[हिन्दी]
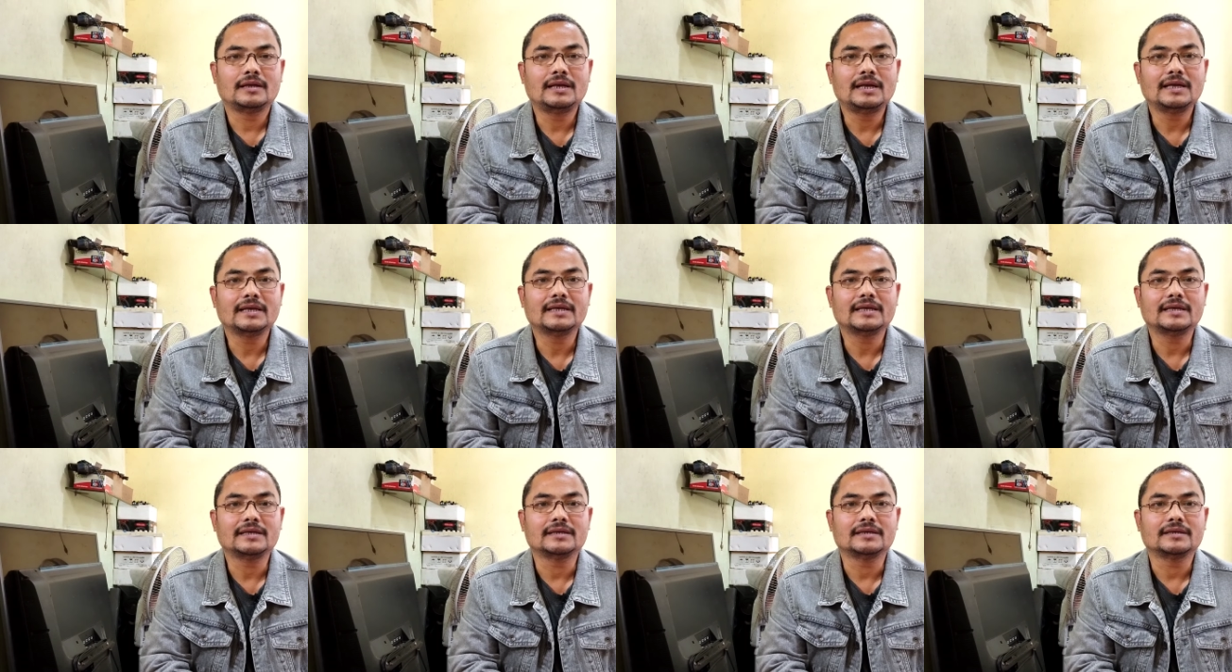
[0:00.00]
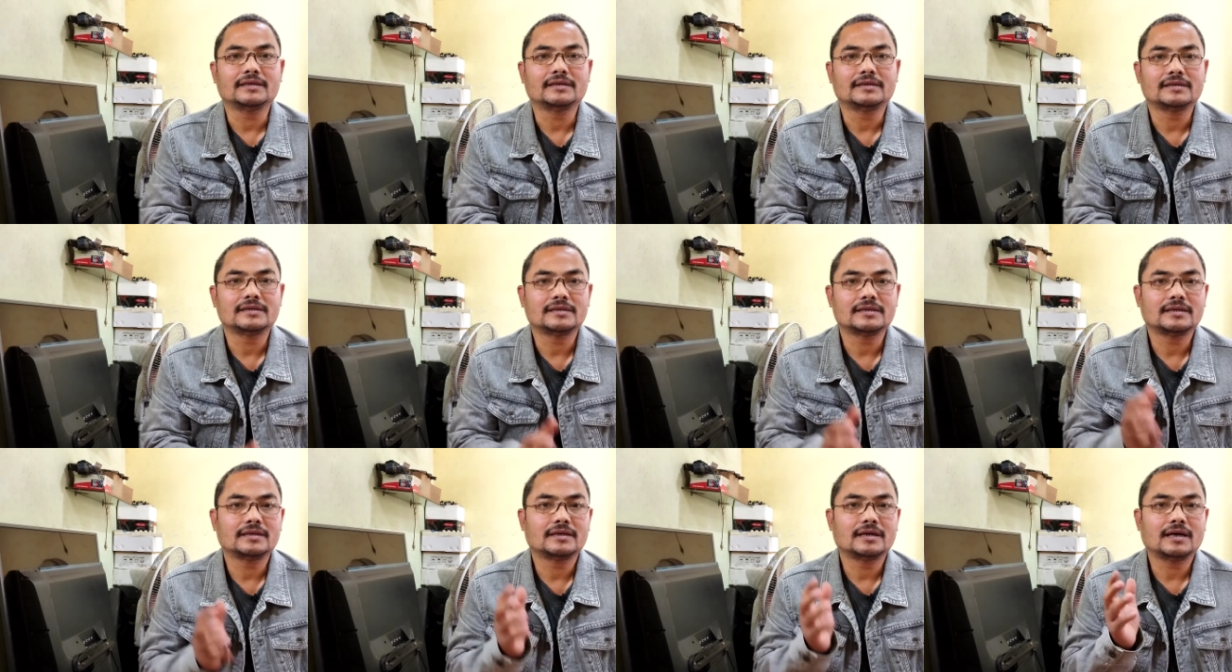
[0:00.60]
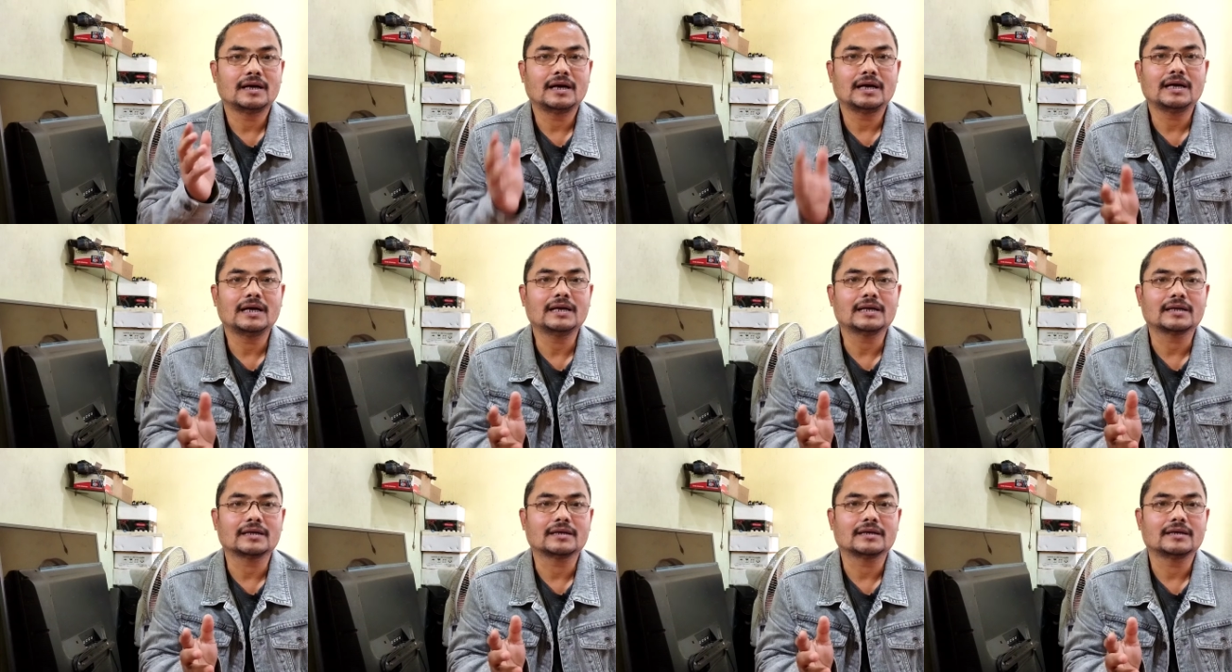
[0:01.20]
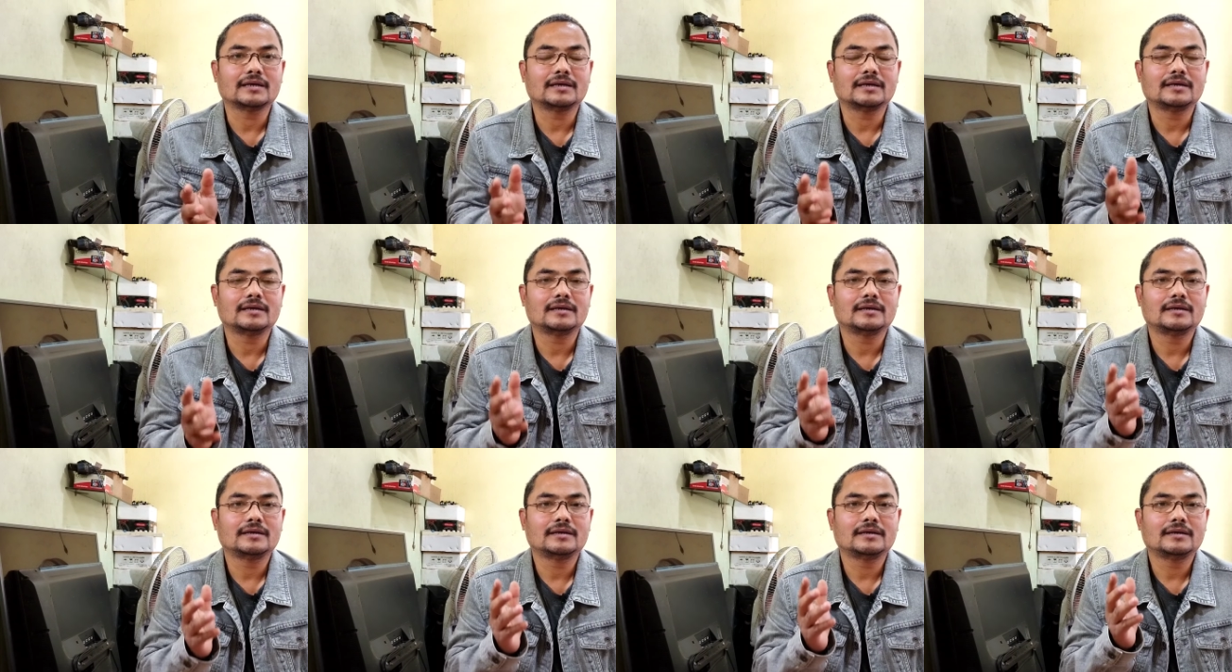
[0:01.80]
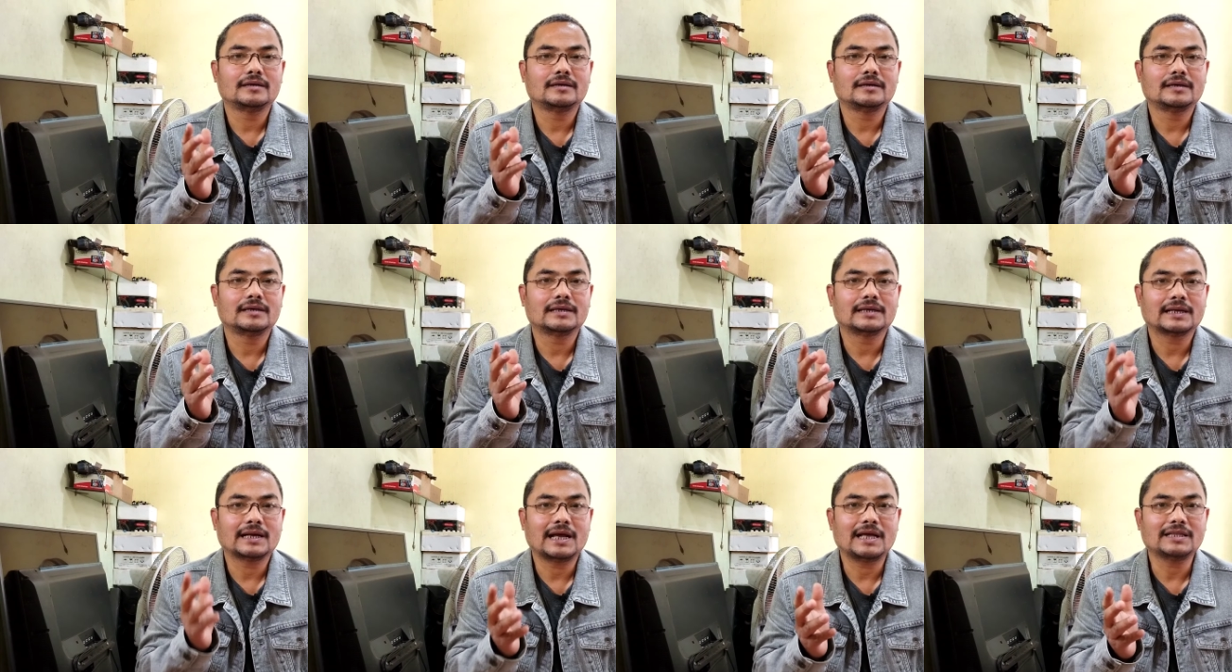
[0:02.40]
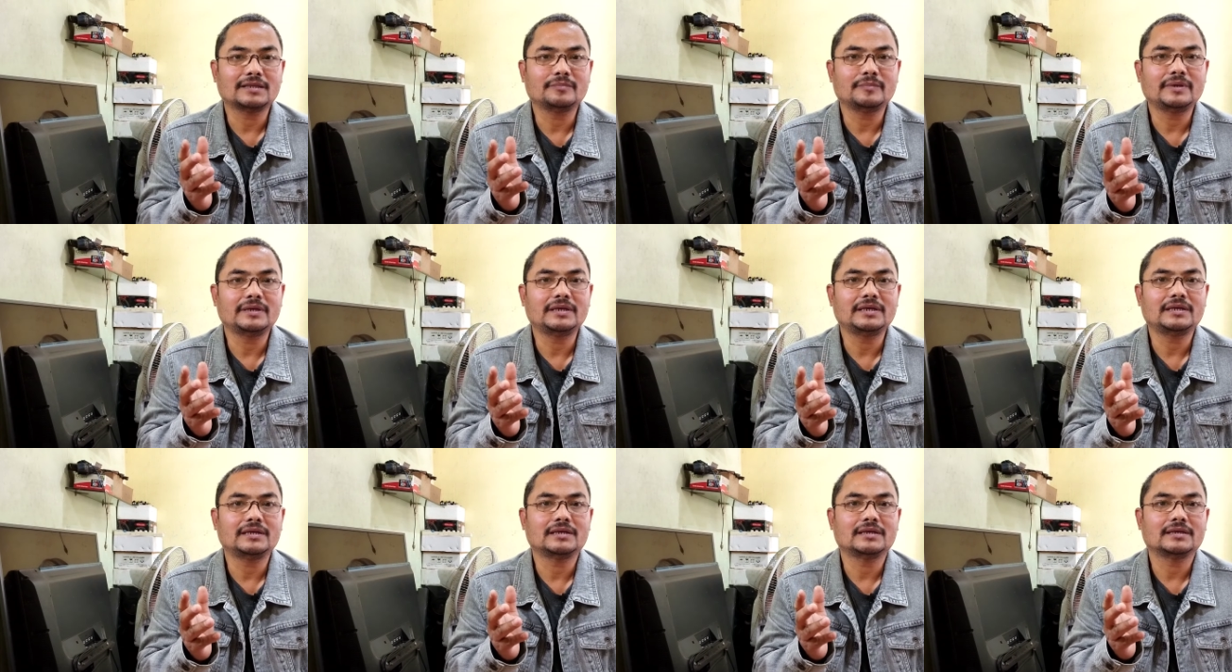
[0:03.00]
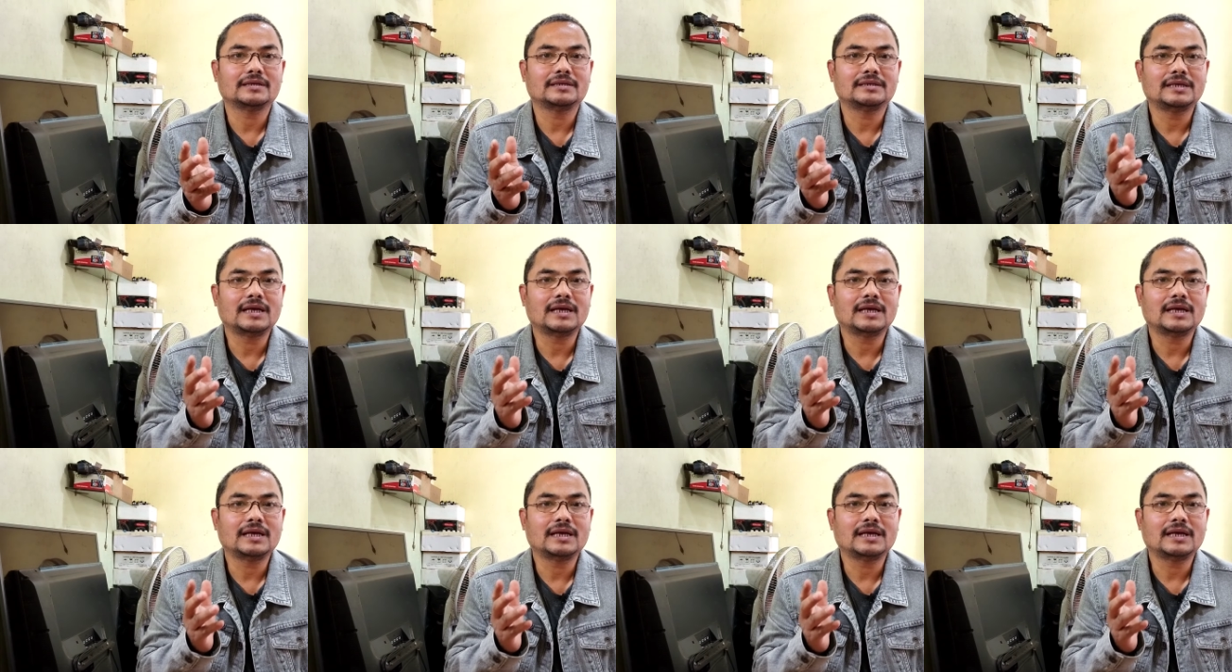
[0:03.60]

लेकिन अगर रात में